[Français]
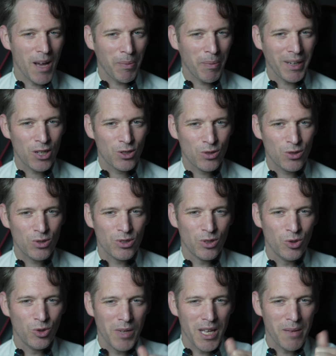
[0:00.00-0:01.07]
avez appris quelque chose,
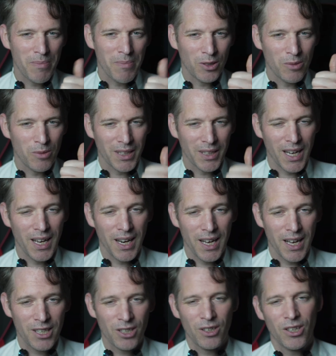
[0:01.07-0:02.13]
n'oubliez pas de mettre un
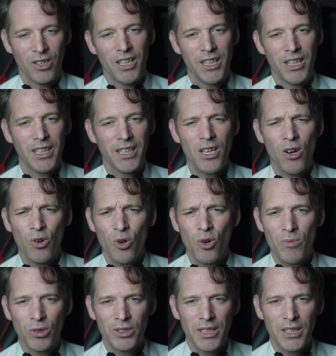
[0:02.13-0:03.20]
like et d'écrire en
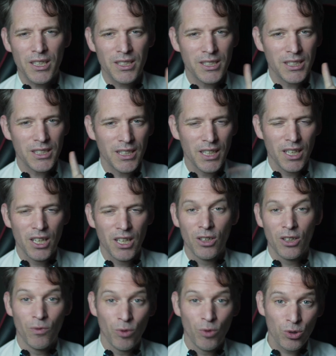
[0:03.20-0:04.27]
commentaire si
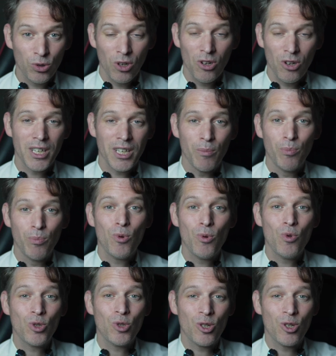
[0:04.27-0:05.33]
votre langue a
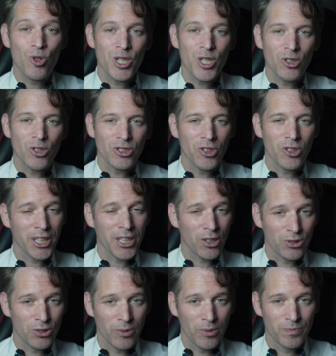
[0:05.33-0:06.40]
beaucoup changé en
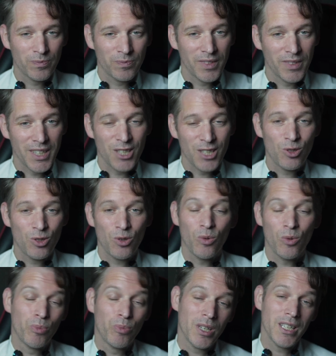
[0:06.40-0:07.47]
150 ans. Est-ce
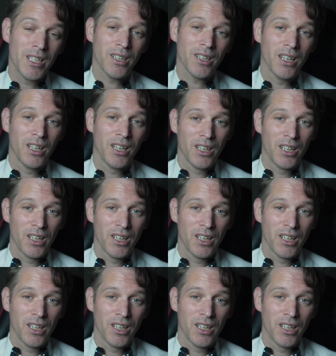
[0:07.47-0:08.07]
qu'on peut lire